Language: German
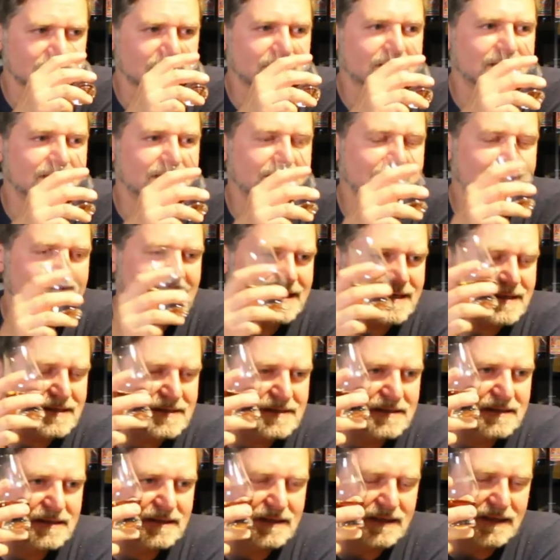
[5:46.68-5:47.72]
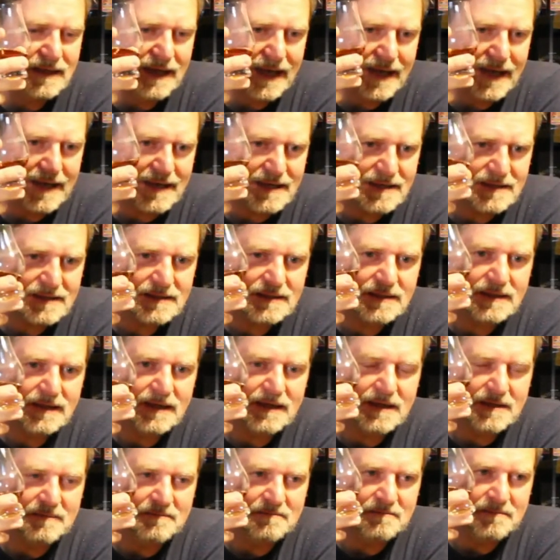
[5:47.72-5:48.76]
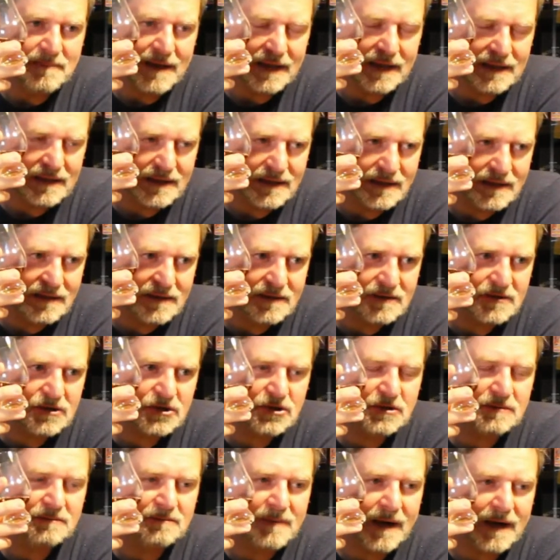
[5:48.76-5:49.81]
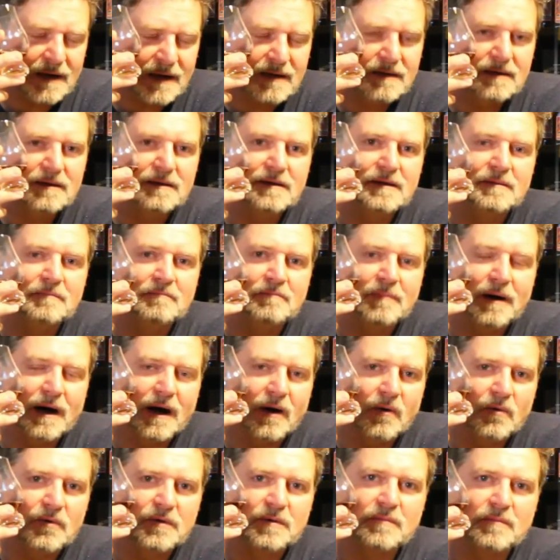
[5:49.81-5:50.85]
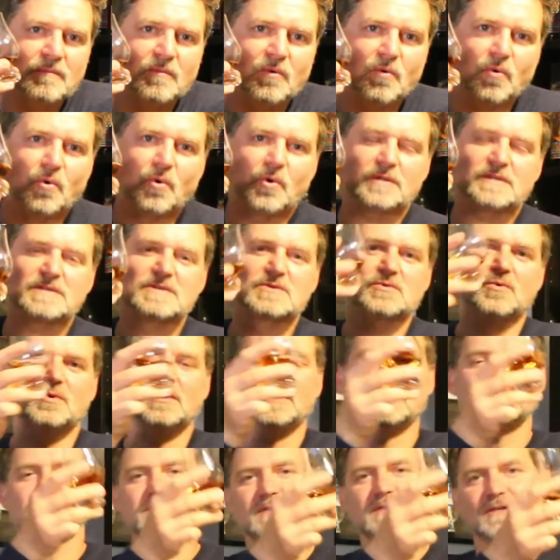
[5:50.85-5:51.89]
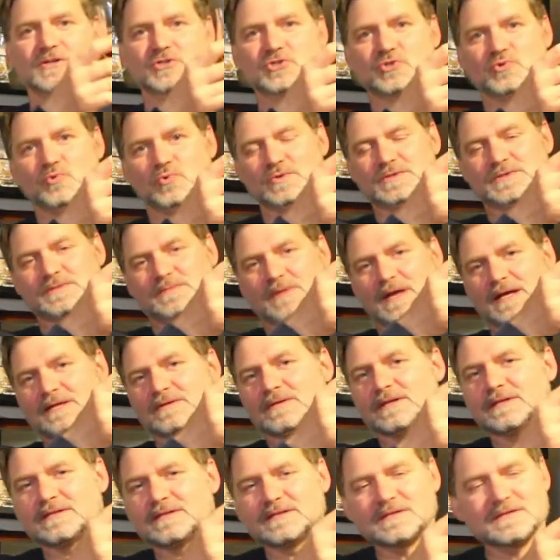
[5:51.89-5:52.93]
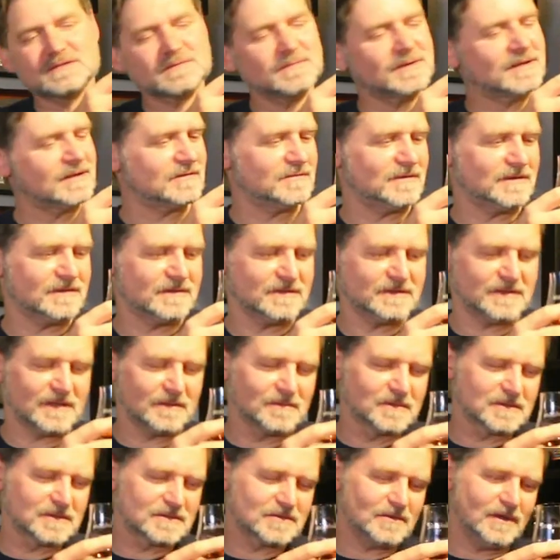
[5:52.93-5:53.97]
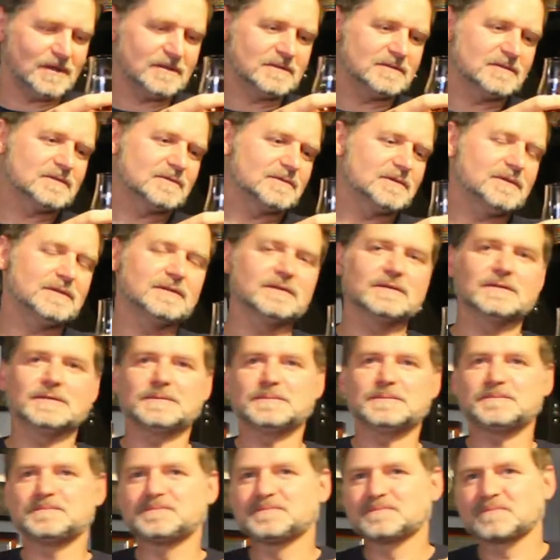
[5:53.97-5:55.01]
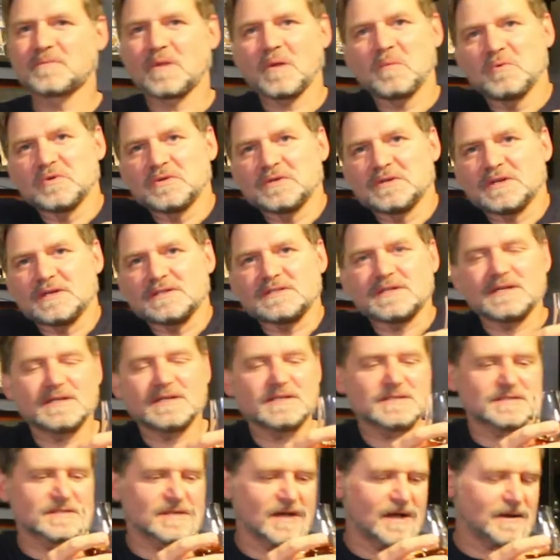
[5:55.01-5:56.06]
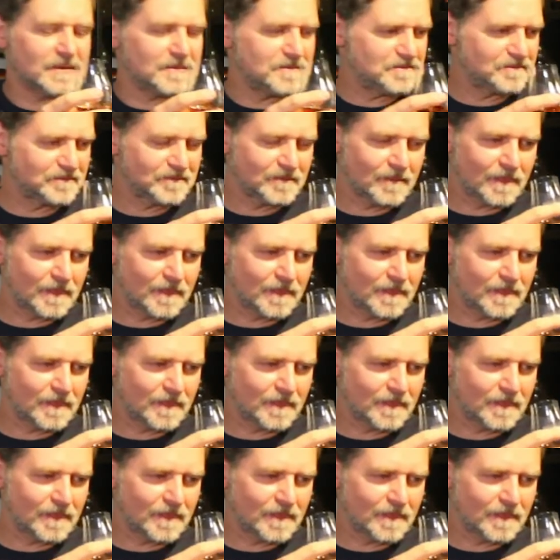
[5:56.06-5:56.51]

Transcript: leicht, leichten Limettengeschmack in braunem Rohrzucker zerstoßen. Also das ist immer das, was ich damit so assoziiere, muss ich ganz ehrlich sagen